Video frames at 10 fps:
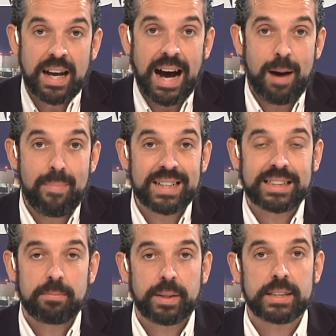a más
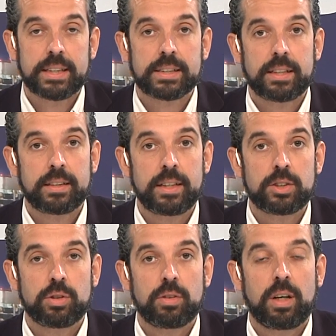empresas. De
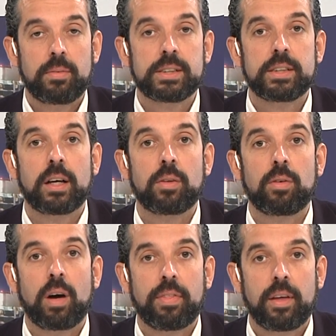hecho, ha
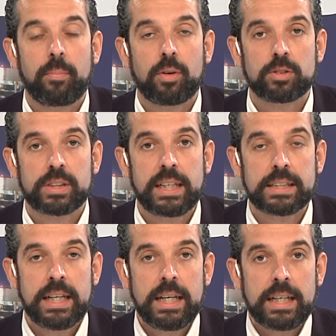visitado hace pocos
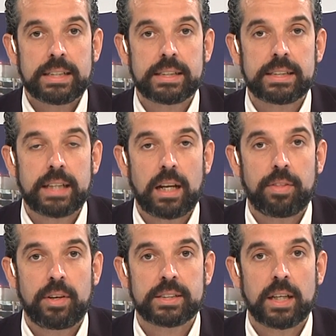días esas
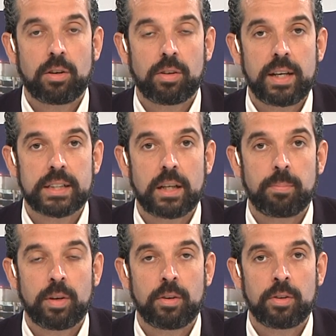instalaciones en Lorquinas del
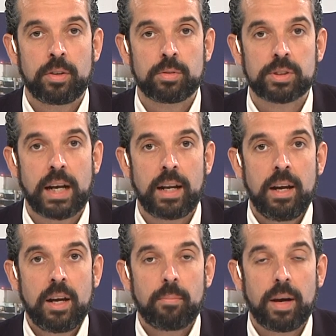polígono industrial
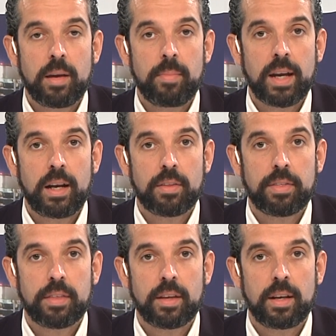Valle
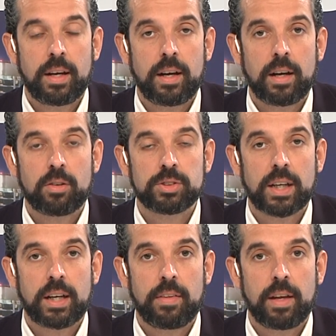Migueles, eh, la
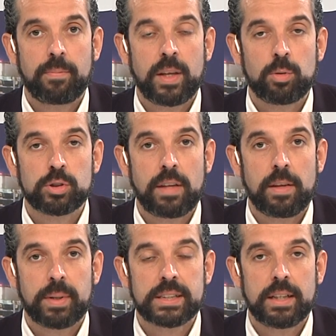consejera de, de Industria y de
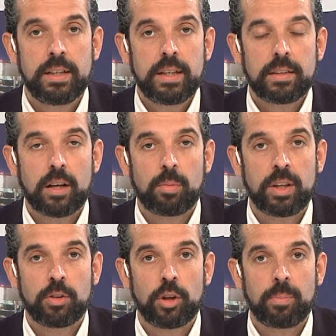Empresa de la
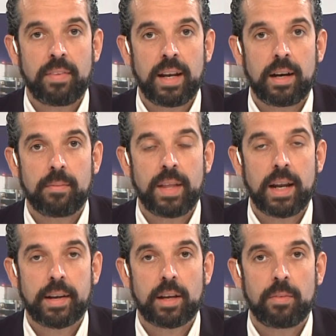Comunidad Autónoma de la de la
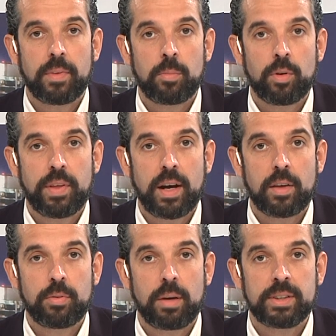región de Murcia,
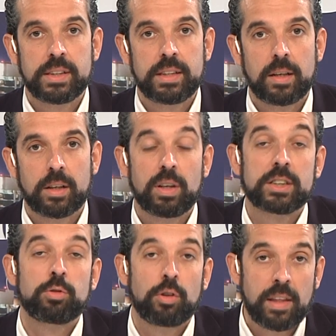hice una visita con las
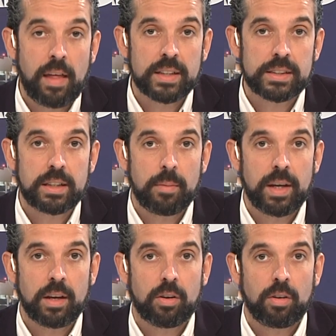autoridades y
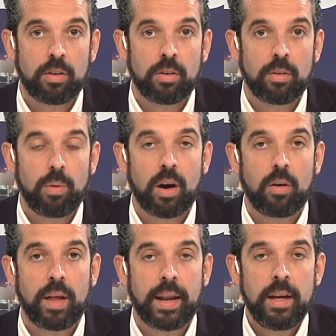también con Juan
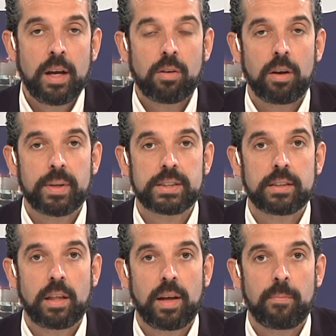Jodar, con el
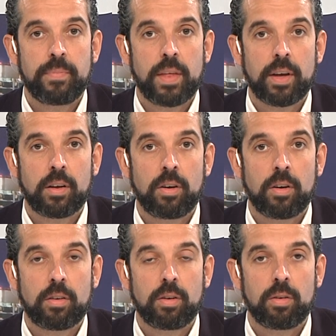presidente de,
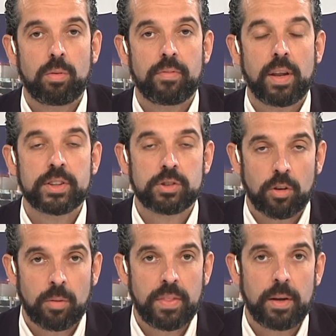CECLOR, con Juan Francisco
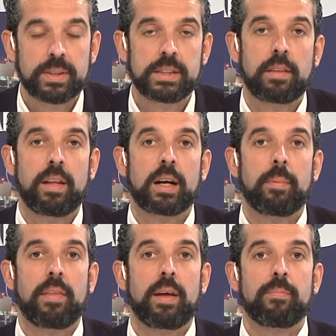Gómez, el presidente de la
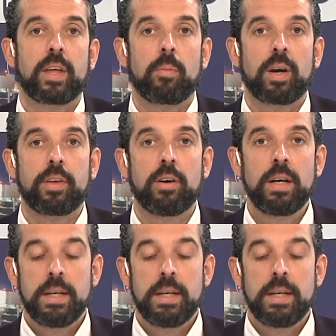Cámara de, Comercio.